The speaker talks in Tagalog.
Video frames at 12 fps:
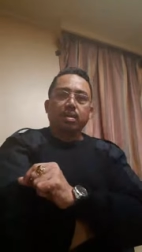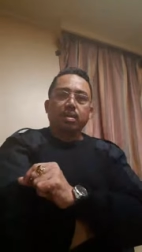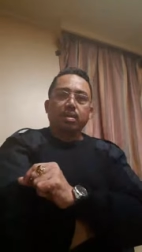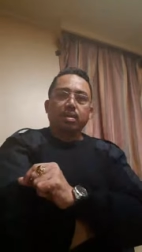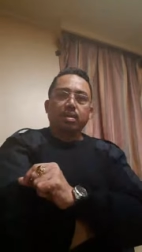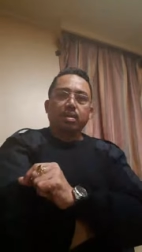
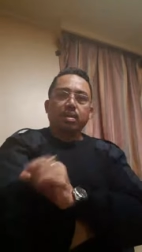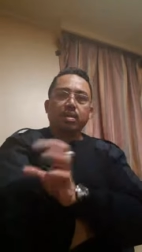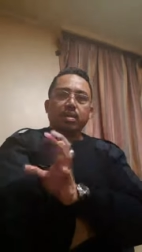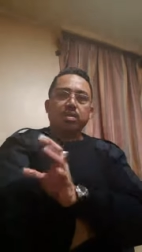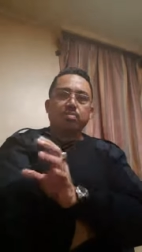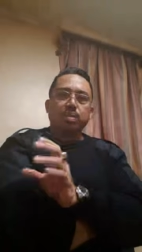kita nyo
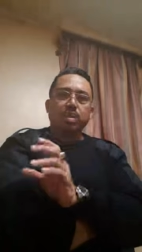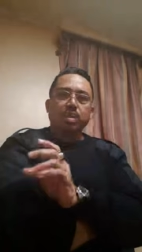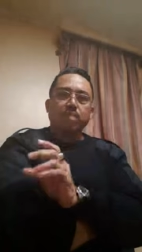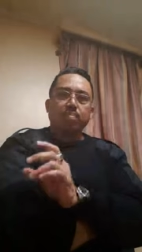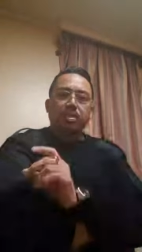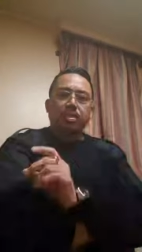may
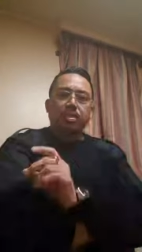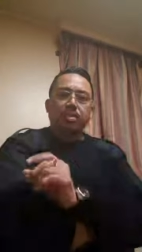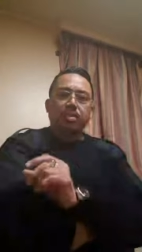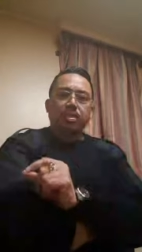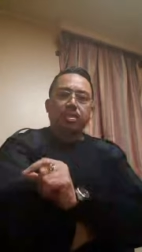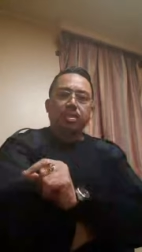copyright is
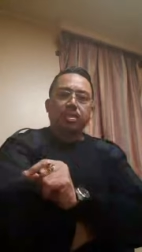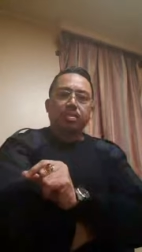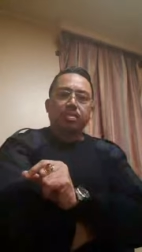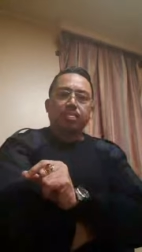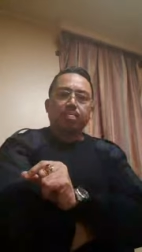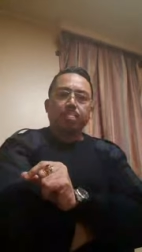
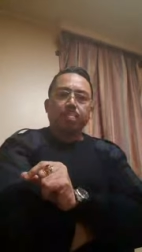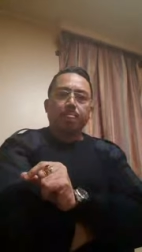like